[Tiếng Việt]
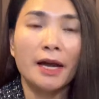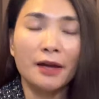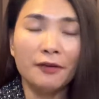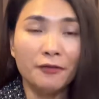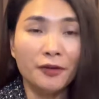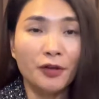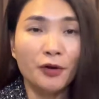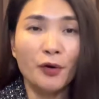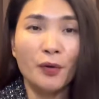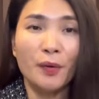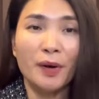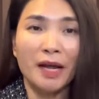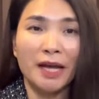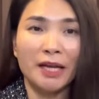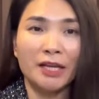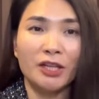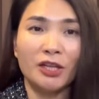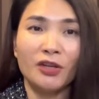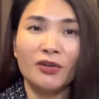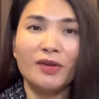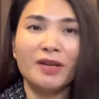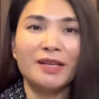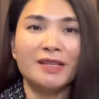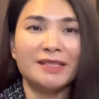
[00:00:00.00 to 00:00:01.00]
Cái video này thì
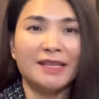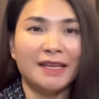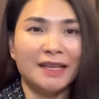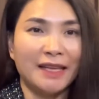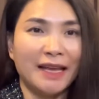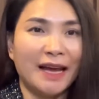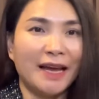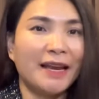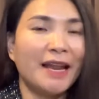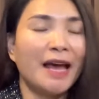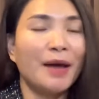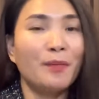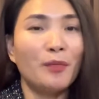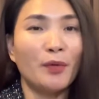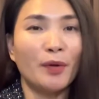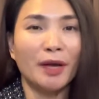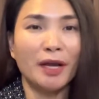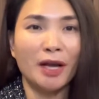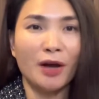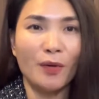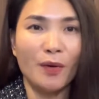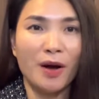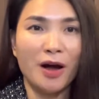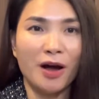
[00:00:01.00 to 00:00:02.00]
Duyên sẽ giải đáp một cái
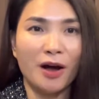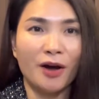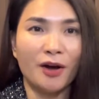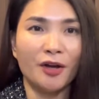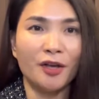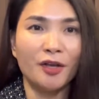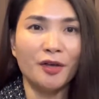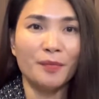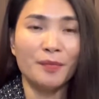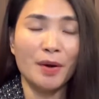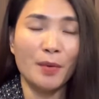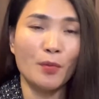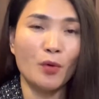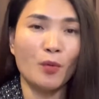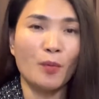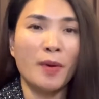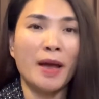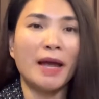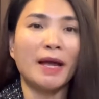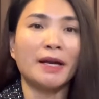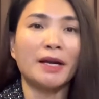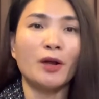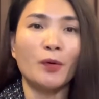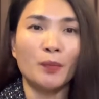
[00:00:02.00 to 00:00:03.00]
câu hỏi mà một
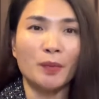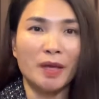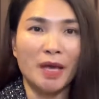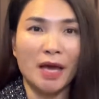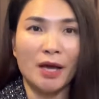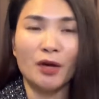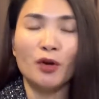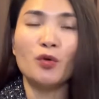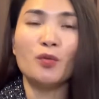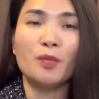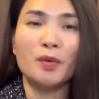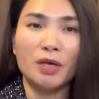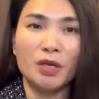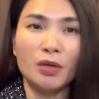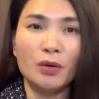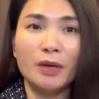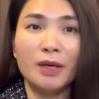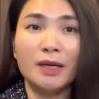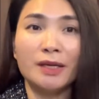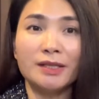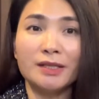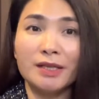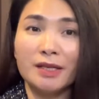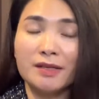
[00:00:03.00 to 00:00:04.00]
bạn độc giả của Mỹ
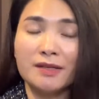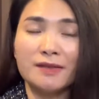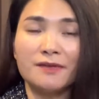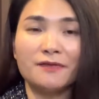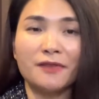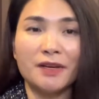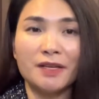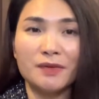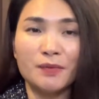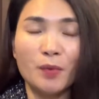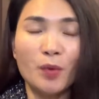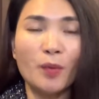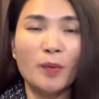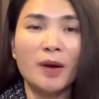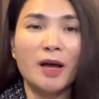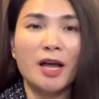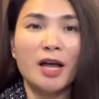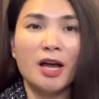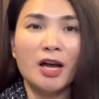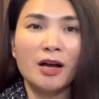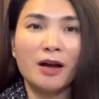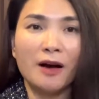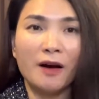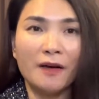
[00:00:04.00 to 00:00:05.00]
Duyên trên Facebook
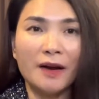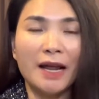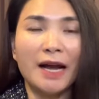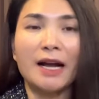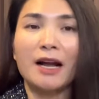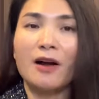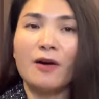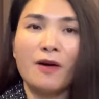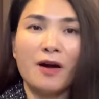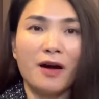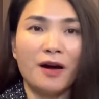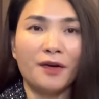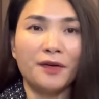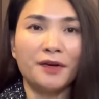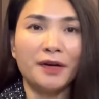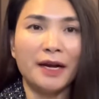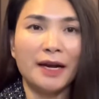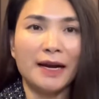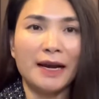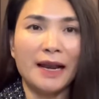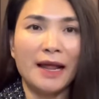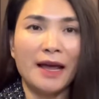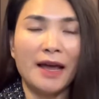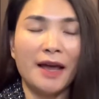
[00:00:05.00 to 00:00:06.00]
có đặt câu hỏi rằng
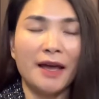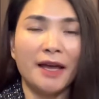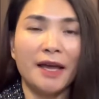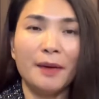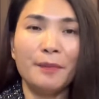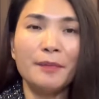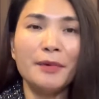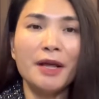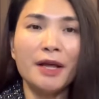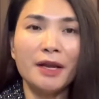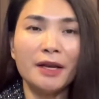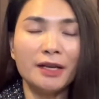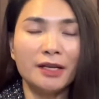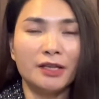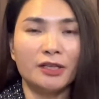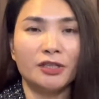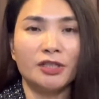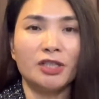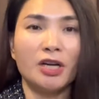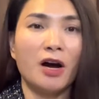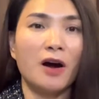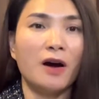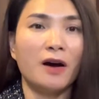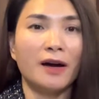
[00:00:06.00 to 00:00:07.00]
là em nên lựa
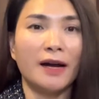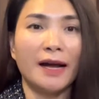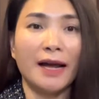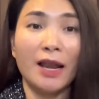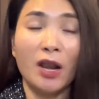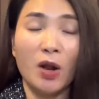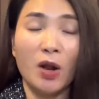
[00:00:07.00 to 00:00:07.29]
chọn cái